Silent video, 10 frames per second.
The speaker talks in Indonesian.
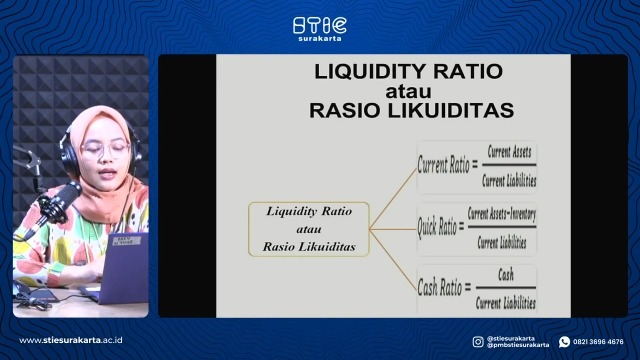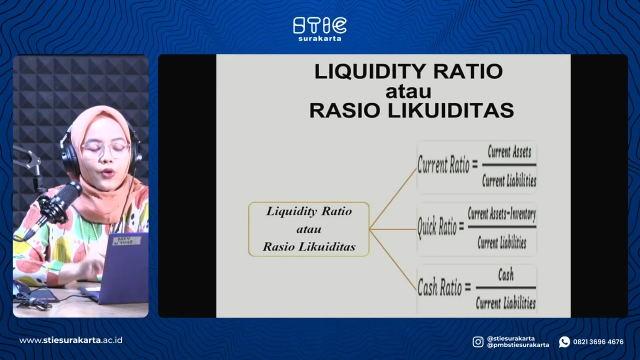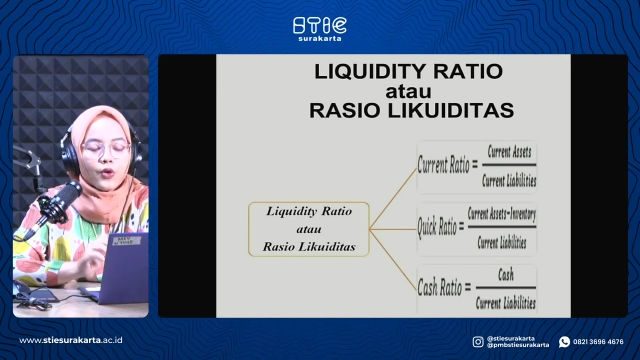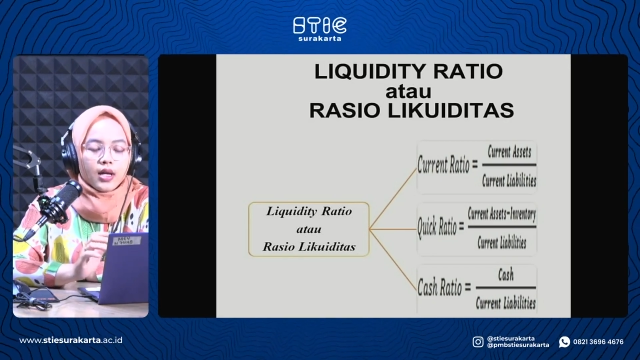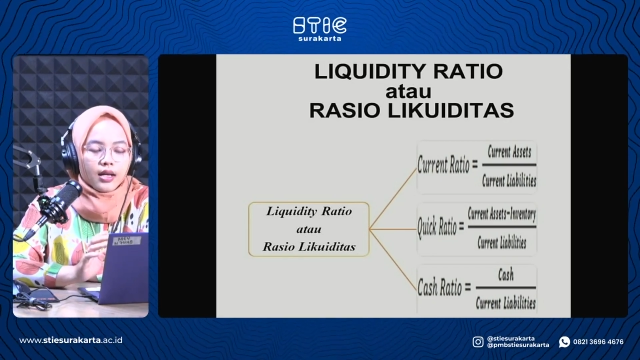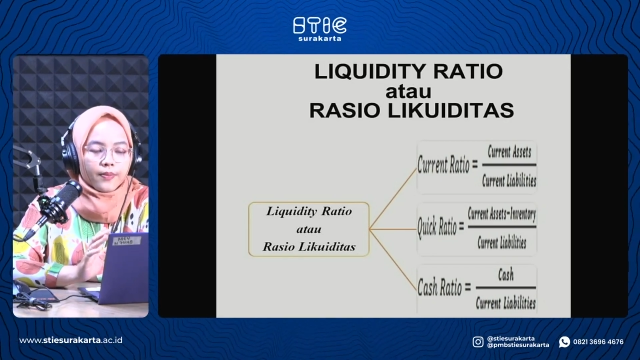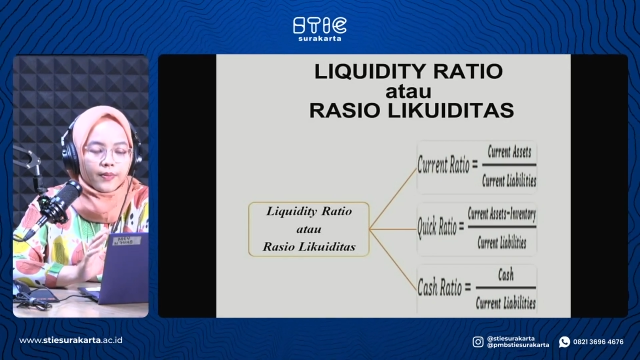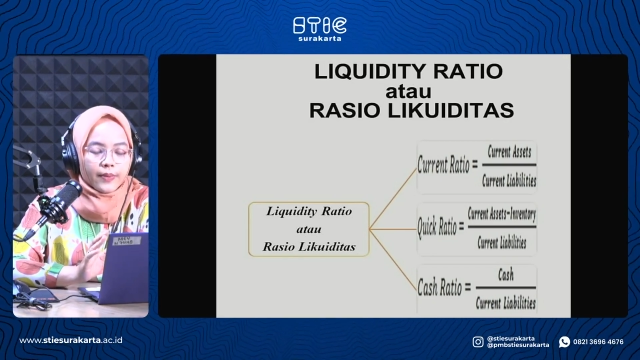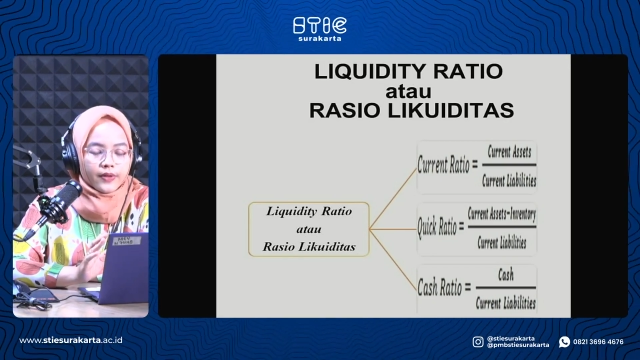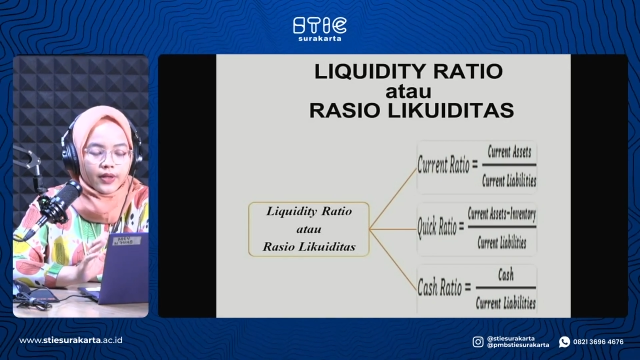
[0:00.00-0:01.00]
Oh,
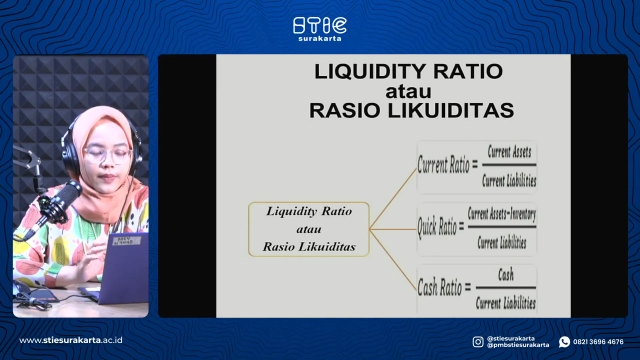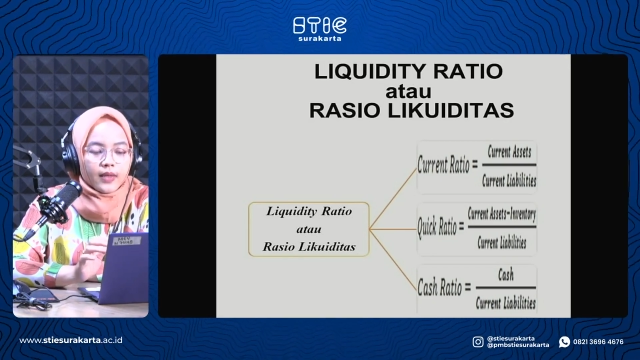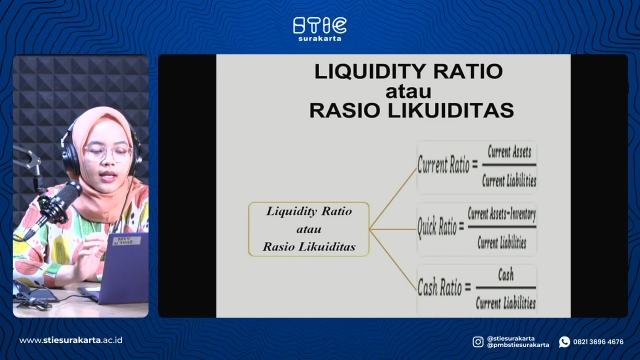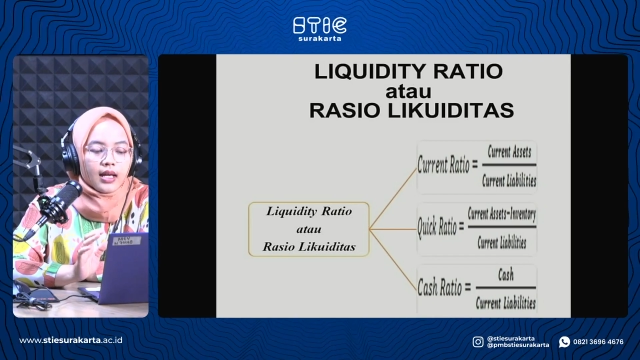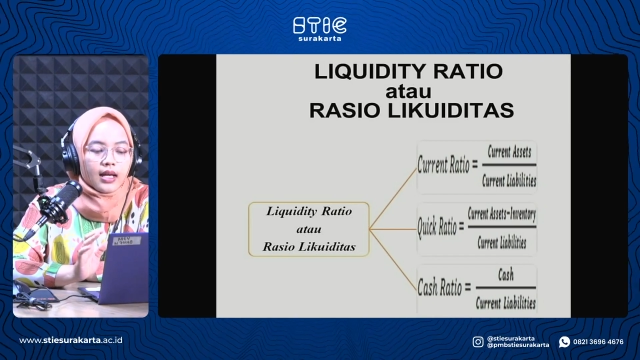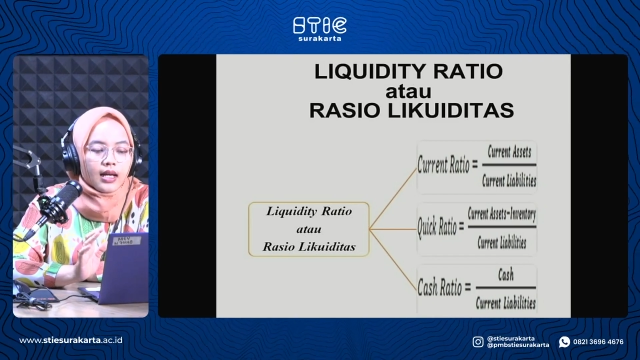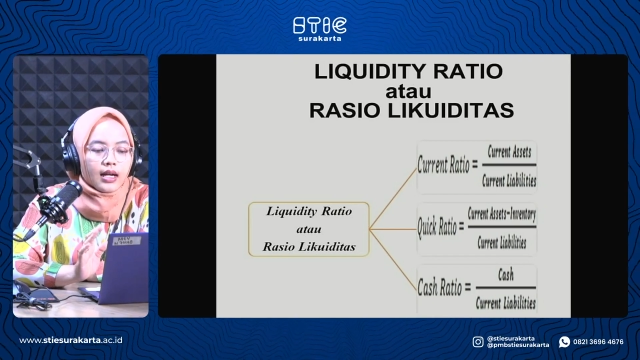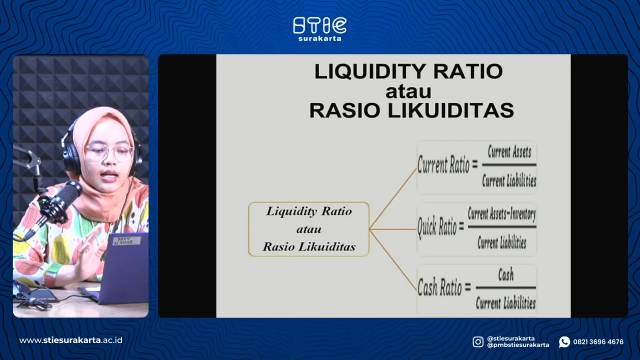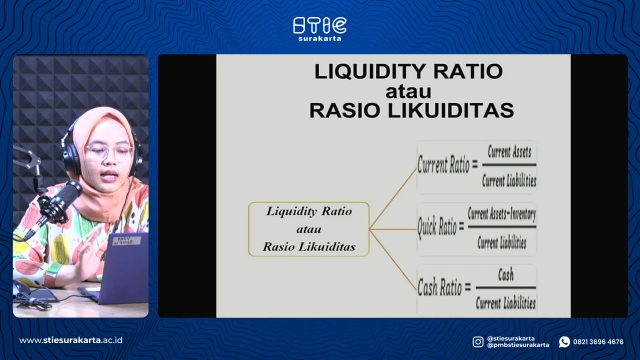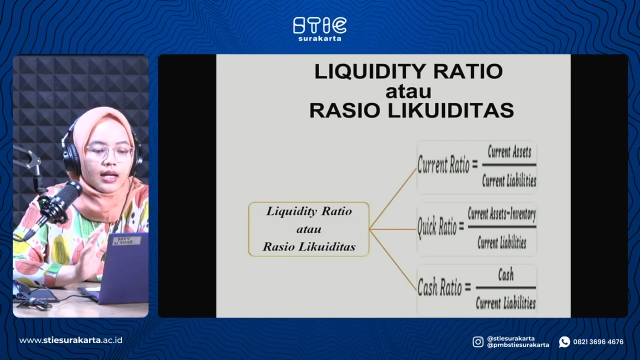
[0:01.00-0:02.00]
I'm sorry
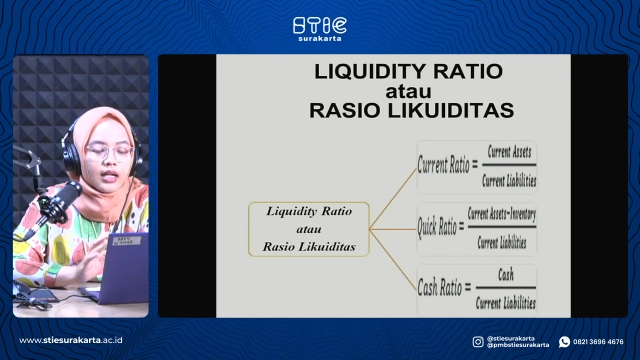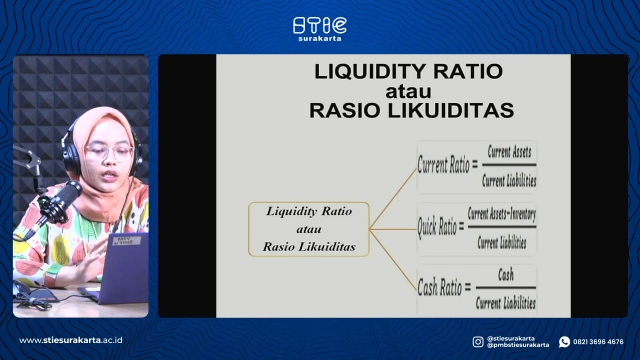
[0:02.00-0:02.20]
uh, eh,